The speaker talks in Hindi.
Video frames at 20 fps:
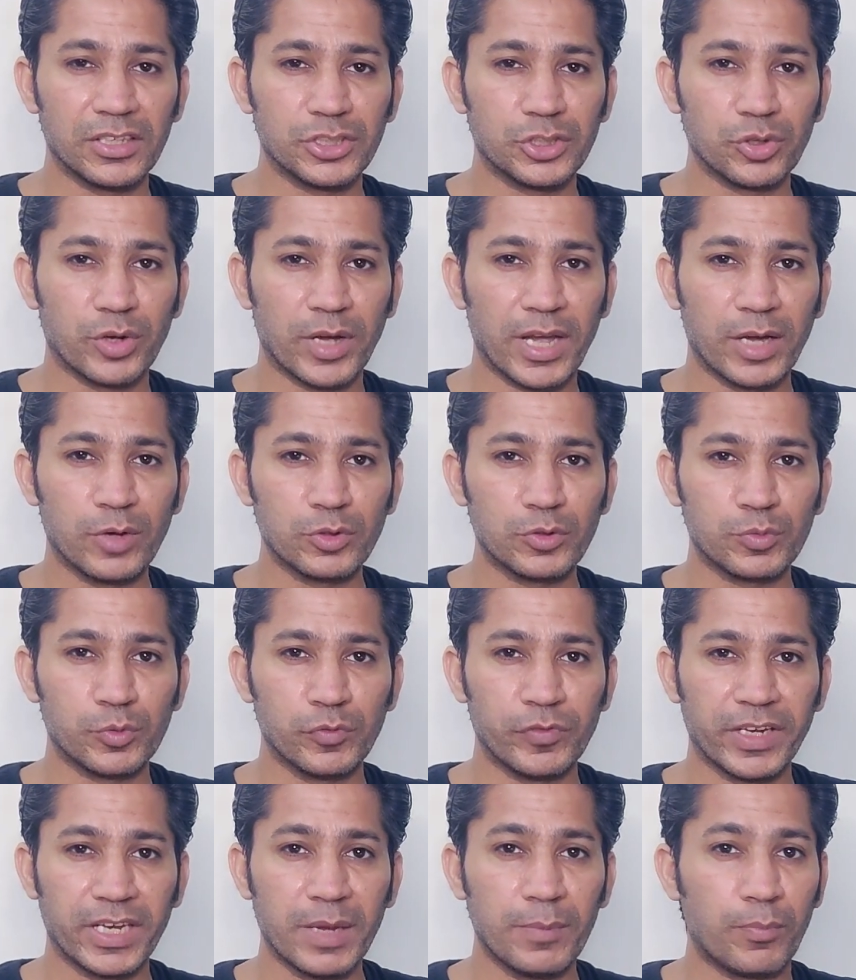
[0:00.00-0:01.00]
जो है उस
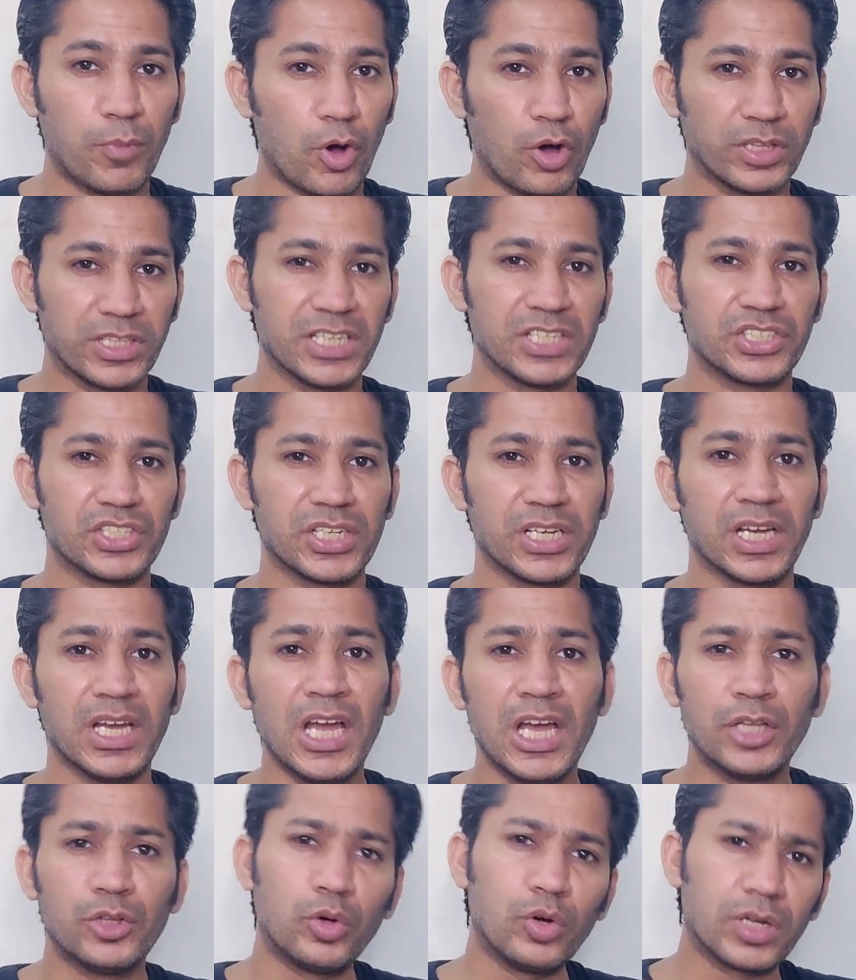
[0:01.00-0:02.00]
मूवी के बहुत ही अच्छे
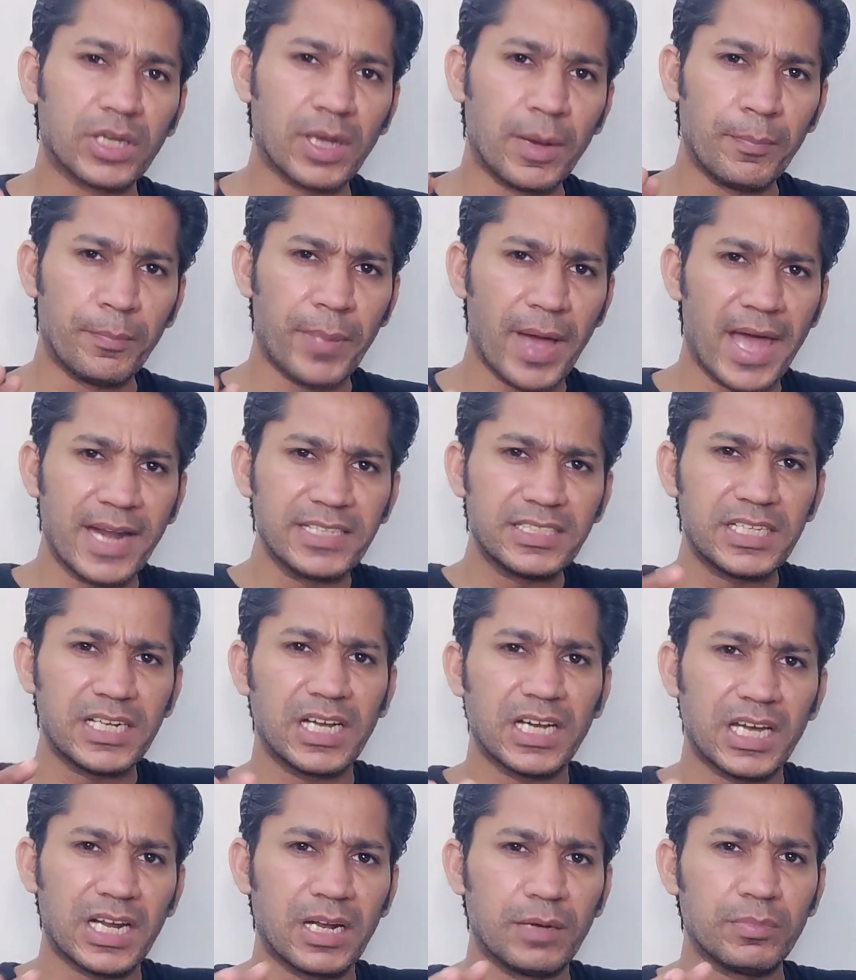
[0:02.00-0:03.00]
तो कंपैरिजन
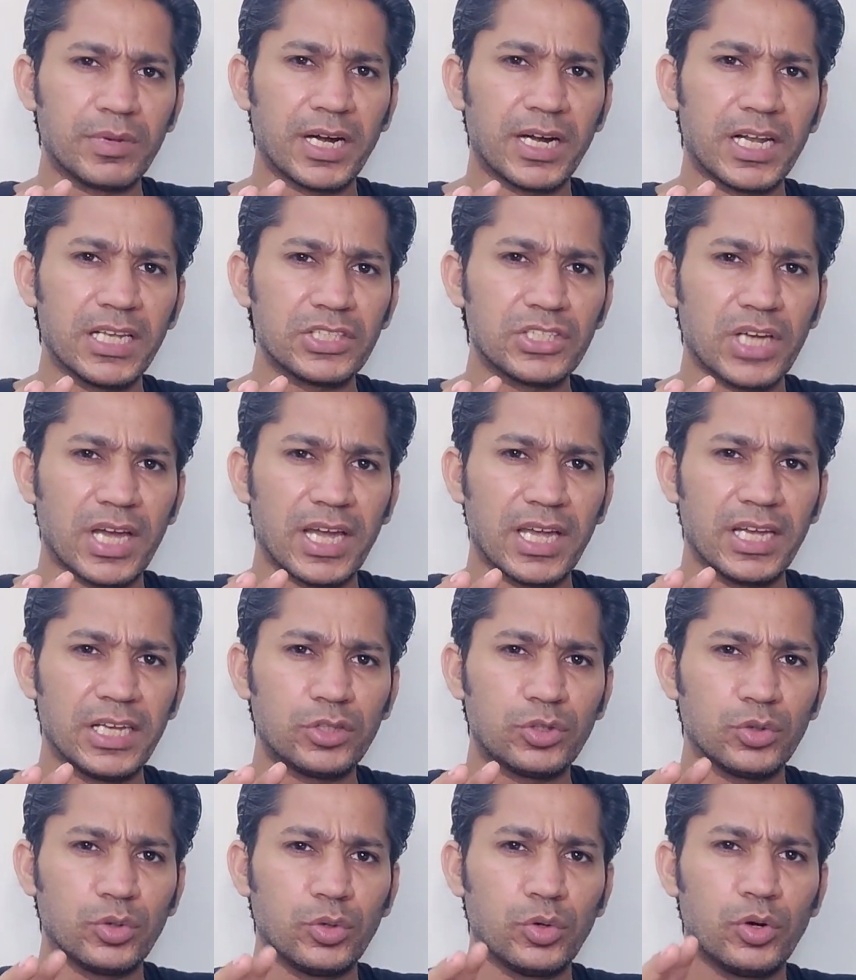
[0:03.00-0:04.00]
अगर आप करना चाहें
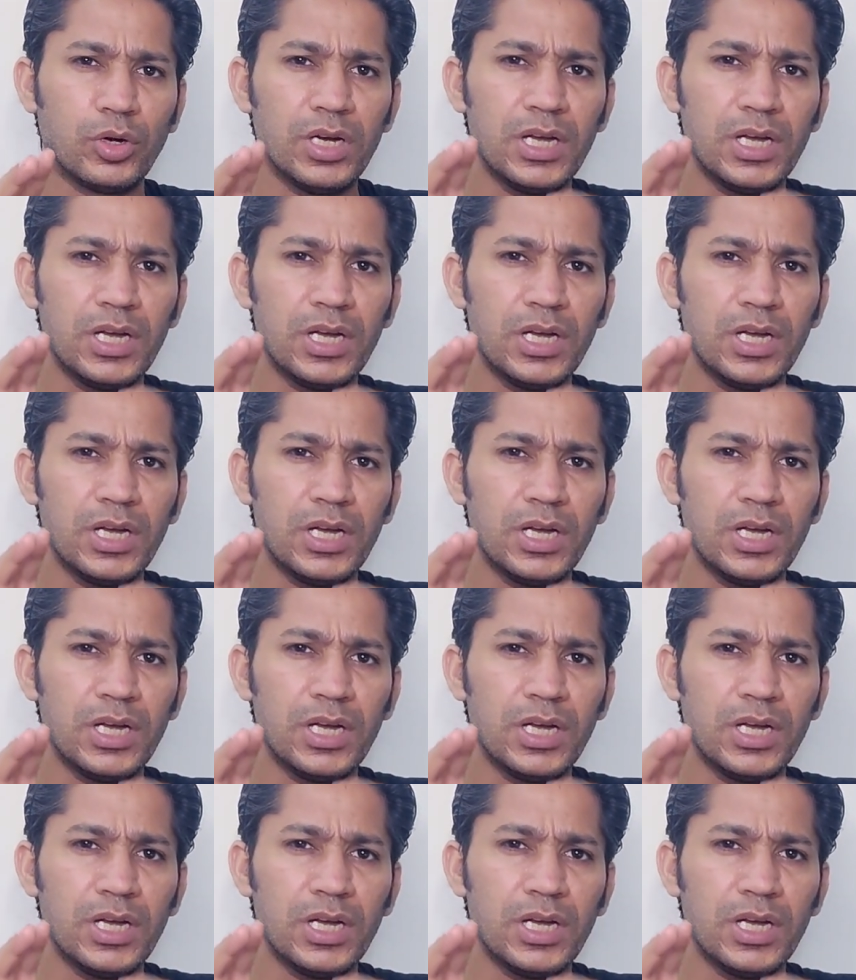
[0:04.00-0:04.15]
तो